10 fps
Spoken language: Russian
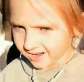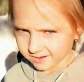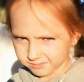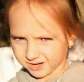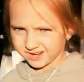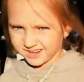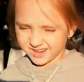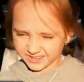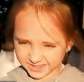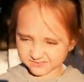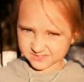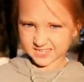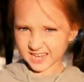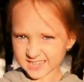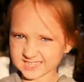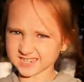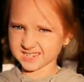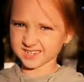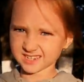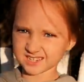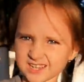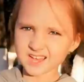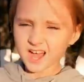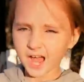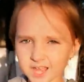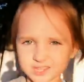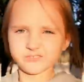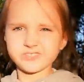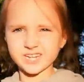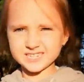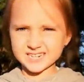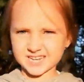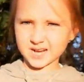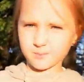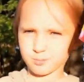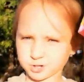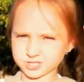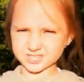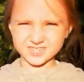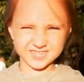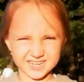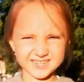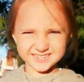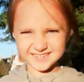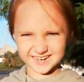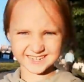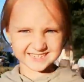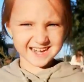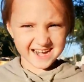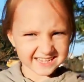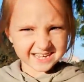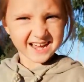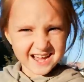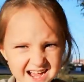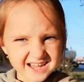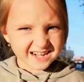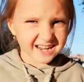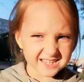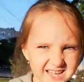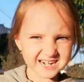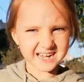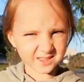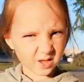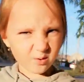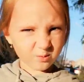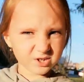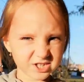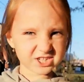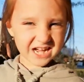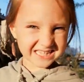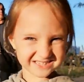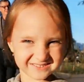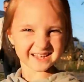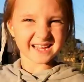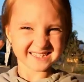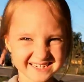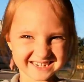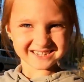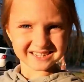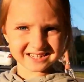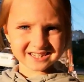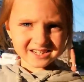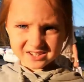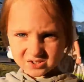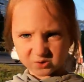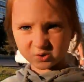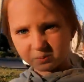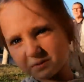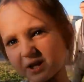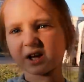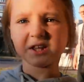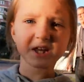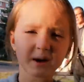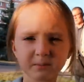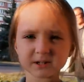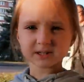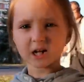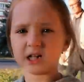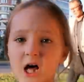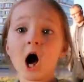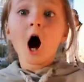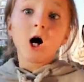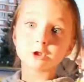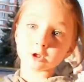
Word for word: эм, она в садик она в садике работает, ей надо рано-рано, рано-рано уезжать в садик, ну, чтобы она не опоздала. А